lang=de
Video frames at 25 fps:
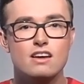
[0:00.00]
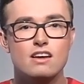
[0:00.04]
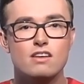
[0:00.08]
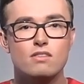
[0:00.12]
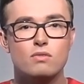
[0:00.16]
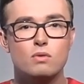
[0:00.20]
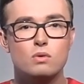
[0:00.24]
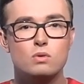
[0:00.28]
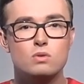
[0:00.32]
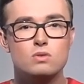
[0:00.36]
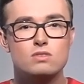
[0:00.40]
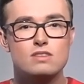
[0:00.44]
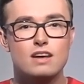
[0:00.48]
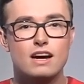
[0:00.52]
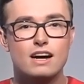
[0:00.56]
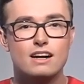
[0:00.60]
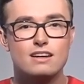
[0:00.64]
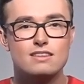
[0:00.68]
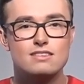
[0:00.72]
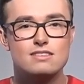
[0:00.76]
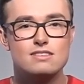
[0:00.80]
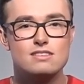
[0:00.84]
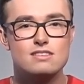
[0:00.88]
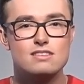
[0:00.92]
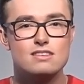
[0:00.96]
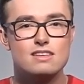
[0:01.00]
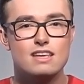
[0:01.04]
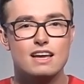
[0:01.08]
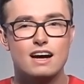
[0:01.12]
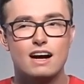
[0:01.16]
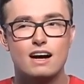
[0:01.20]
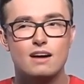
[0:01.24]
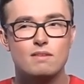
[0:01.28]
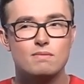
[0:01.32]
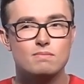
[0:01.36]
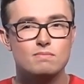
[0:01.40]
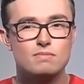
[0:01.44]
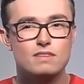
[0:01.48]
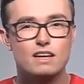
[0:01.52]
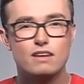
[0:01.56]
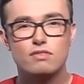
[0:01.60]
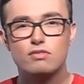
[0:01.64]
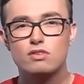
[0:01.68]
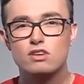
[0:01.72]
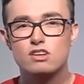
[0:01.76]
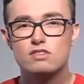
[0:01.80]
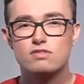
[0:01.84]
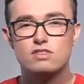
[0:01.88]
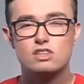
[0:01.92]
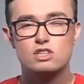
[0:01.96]
wo du sagst, ja,
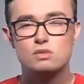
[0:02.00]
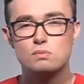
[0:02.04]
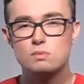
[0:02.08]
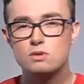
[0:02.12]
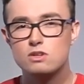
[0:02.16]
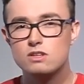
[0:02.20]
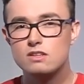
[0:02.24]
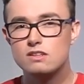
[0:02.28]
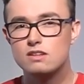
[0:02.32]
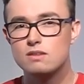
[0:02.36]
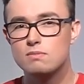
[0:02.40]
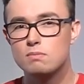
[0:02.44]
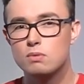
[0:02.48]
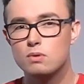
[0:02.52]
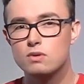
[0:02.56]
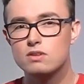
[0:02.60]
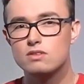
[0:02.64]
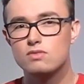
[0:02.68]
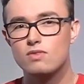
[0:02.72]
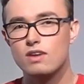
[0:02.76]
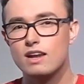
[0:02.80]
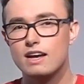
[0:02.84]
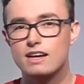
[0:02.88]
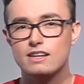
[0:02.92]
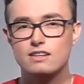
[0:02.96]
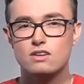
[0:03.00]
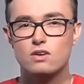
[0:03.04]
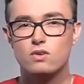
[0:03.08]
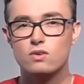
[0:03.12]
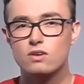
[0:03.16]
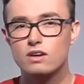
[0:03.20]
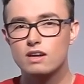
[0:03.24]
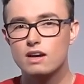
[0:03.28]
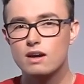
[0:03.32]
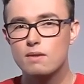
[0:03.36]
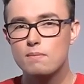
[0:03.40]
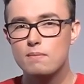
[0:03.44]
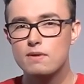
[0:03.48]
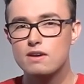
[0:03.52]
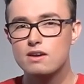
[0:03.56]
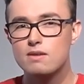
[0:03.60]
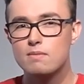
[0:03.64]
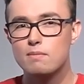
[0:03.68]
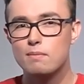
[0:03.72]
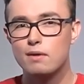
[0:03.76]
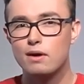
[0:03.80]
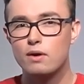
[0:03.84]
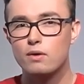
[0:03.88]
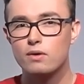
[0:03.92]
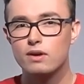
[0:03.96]
dafür verspüre ich einen Impuls, vielleicht auch ein Kribbeln im
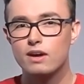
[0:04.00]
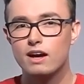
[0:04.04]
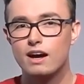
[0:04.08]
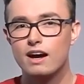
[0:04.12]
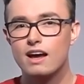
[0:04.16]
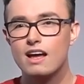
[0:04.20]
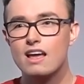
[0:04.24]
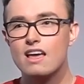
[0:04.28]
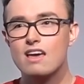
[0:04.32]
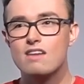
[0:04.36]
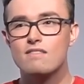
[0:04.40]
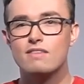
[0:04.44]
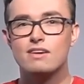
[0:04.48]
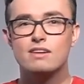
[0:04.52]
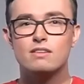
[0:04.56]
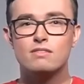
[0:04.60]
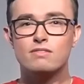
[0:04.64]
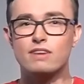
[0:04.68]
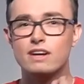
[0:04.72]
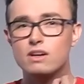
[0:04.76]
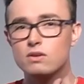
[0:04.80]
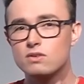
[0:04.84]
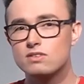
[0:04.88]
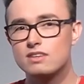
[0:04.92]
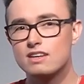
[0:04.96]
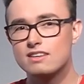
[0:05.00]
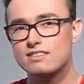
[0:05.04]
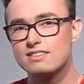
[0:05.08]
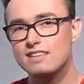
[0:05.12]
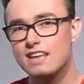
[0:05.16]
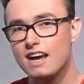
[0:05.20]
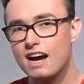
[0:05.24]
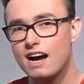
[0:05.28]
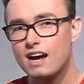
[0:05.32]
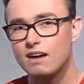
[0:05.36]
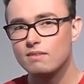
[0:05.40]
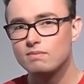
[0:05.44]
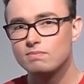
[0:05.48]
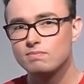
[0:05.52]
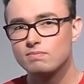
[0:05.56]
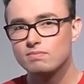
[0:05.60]
Bauch, ja. Wenn du sagst, ja,